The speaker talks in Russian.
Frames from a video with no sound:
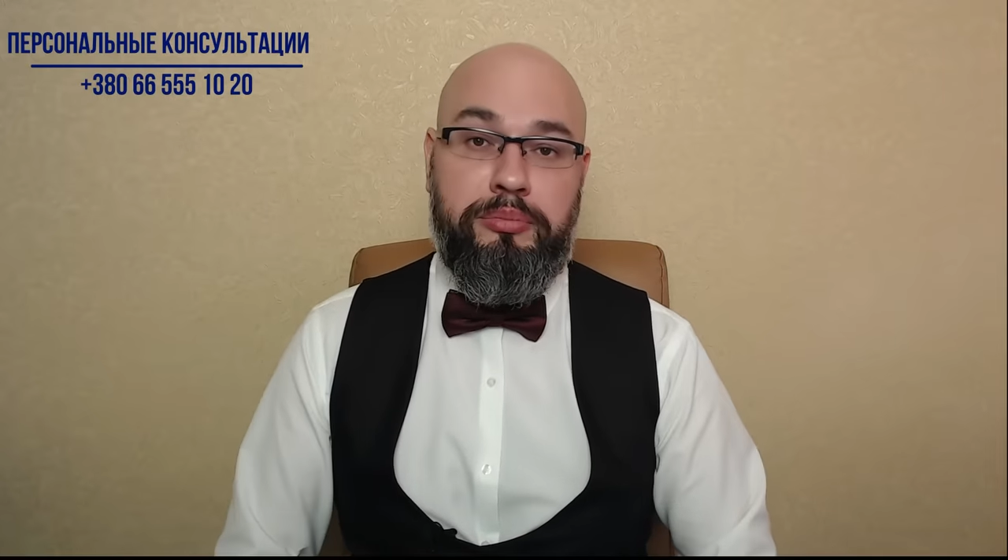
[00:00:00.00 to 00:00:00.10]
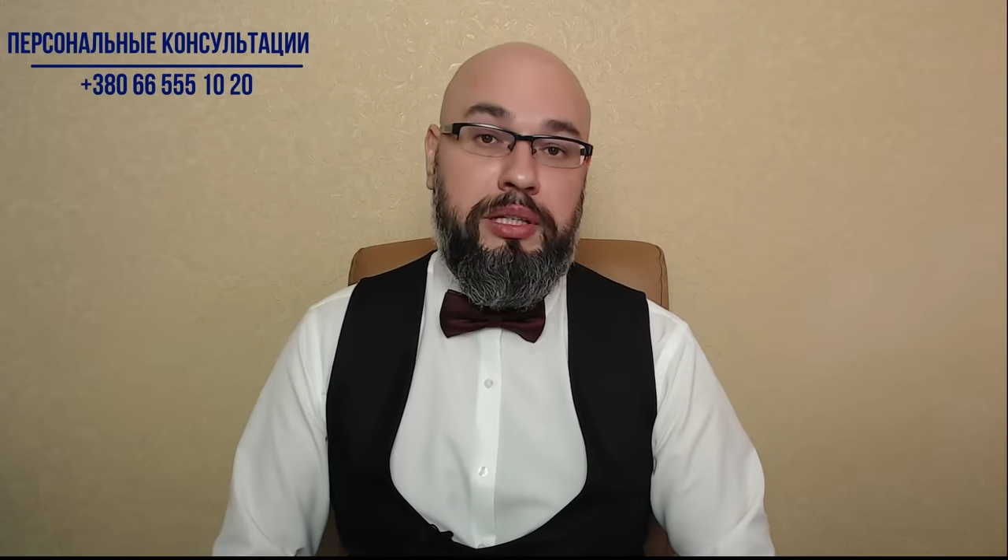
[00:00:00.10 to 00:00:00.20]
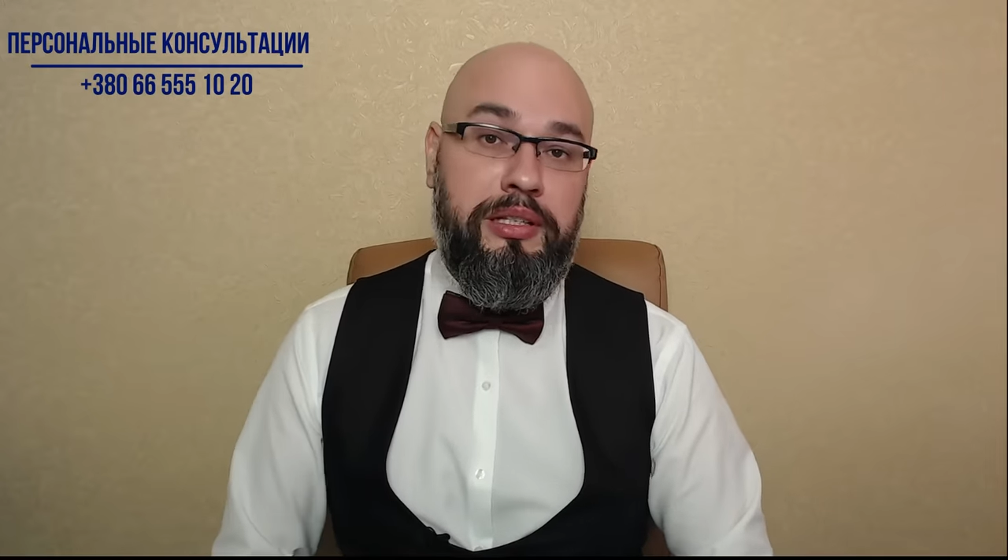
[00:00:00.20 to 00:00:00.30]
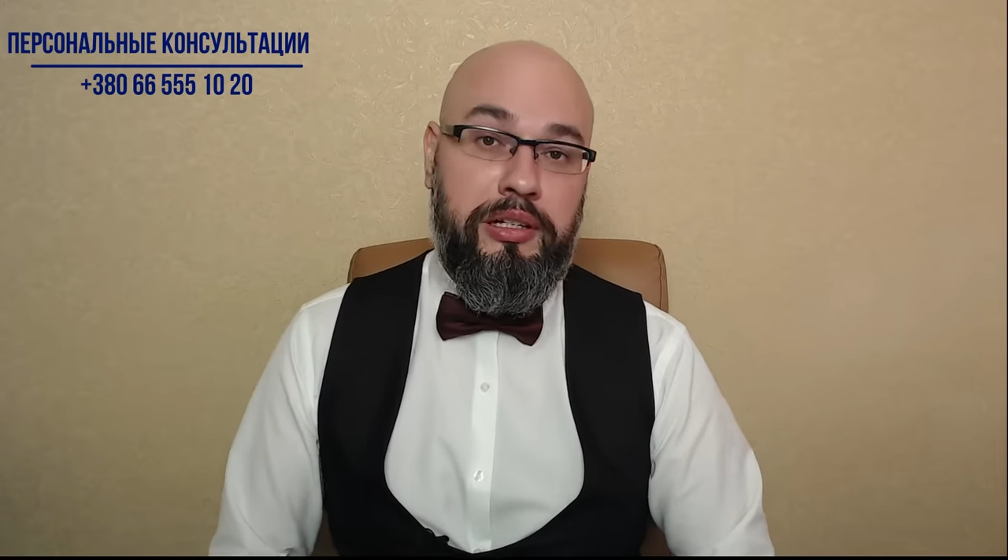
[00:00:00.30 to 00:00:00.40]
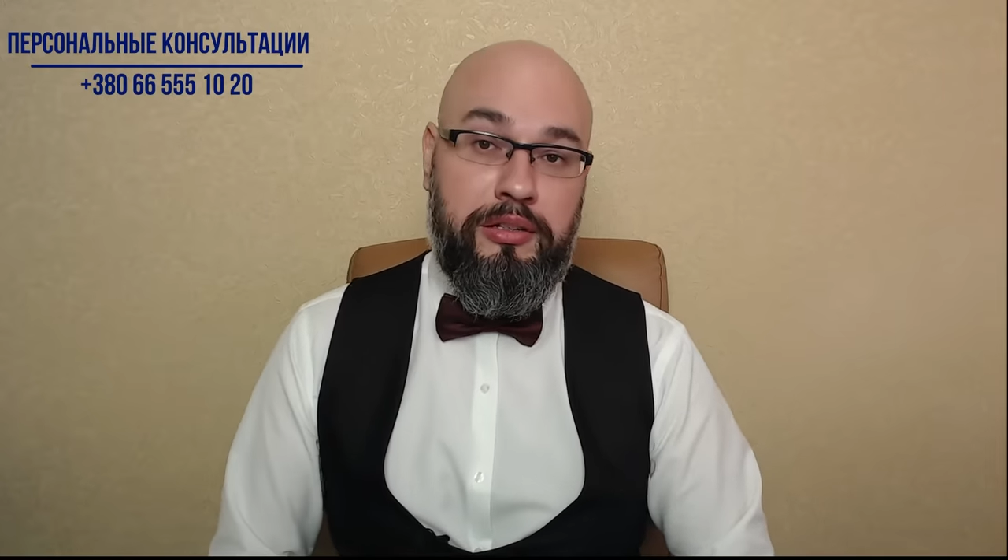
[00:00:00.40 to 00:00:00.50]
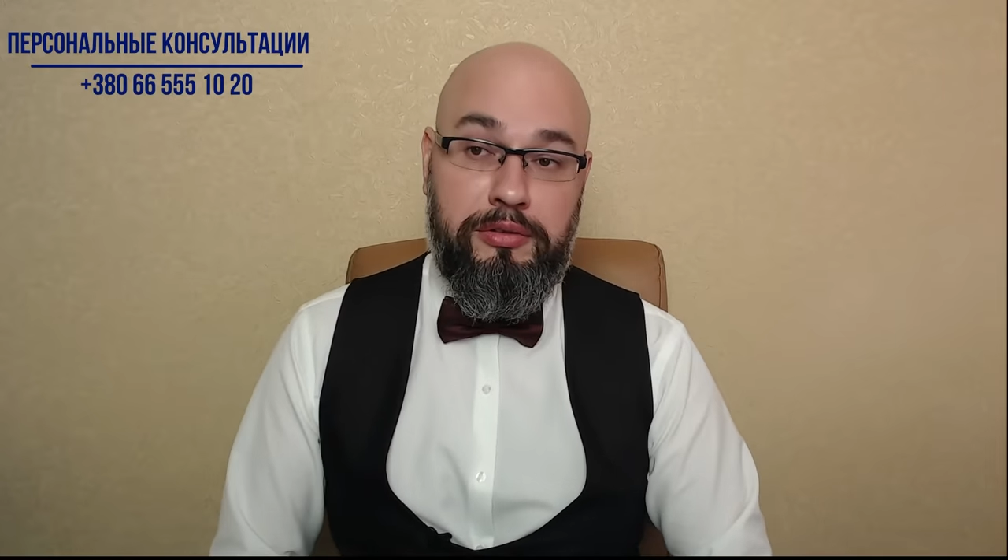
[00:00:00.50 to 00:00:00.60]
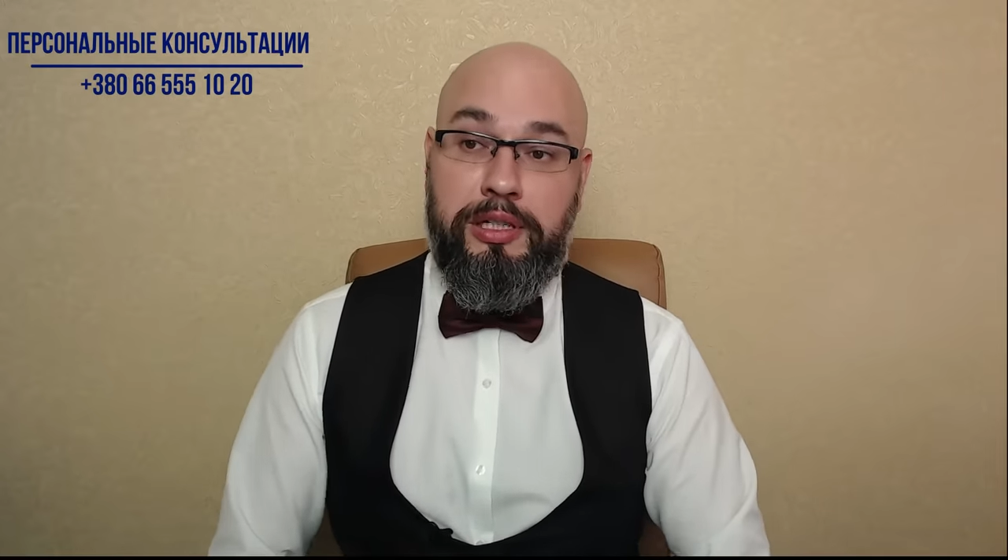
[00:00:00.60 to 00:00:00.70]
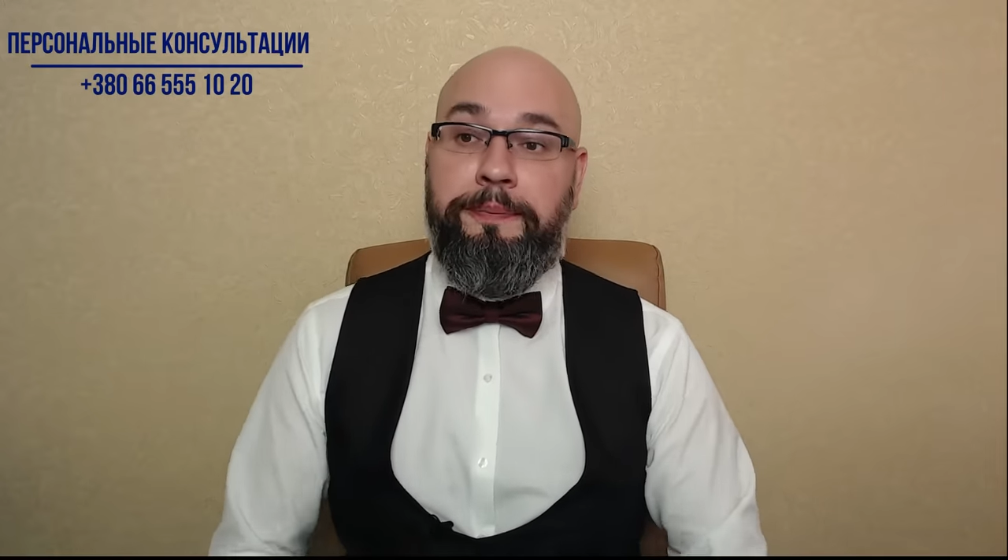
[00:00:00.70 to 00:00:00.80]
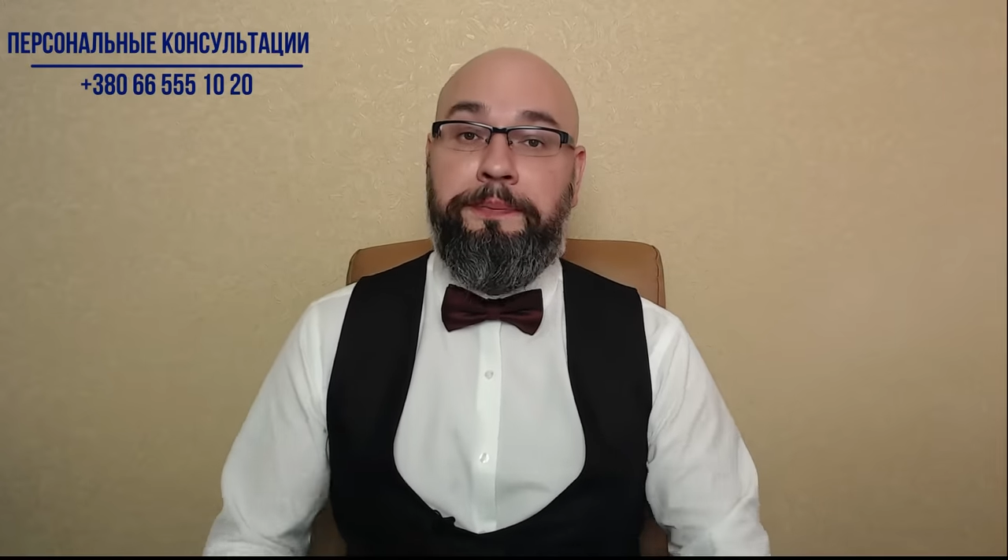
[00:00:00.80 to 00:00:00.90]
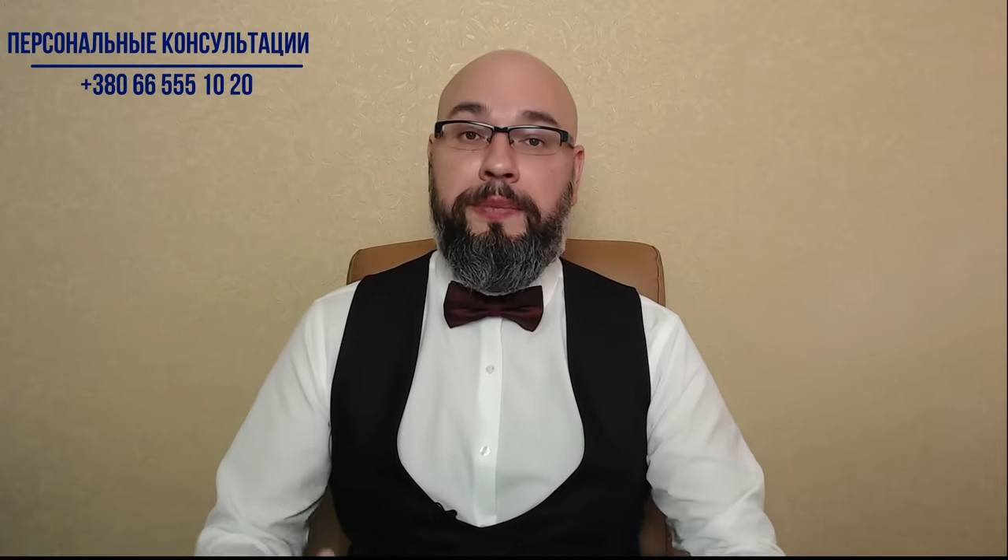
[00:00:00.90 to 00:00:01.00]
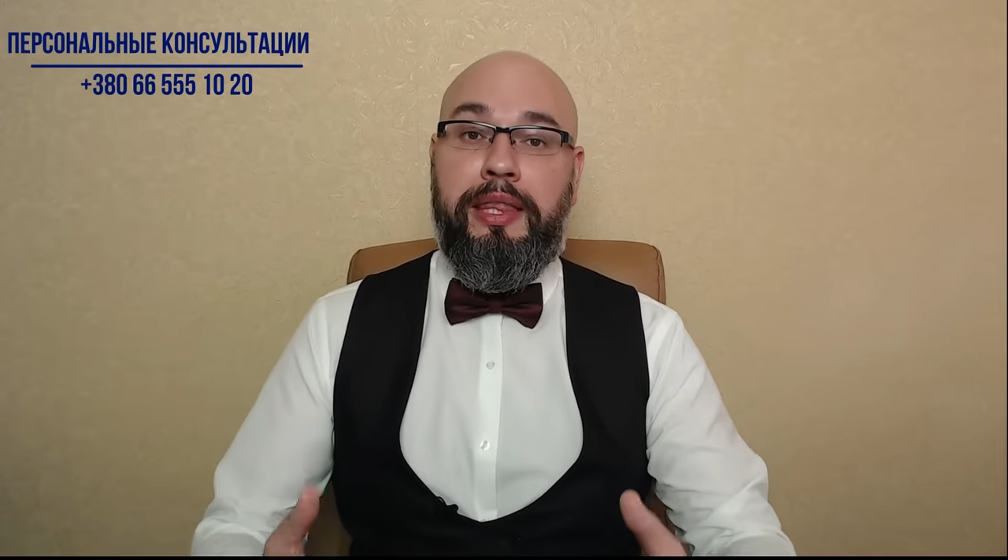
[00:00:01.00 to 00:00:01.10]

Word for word: планировали.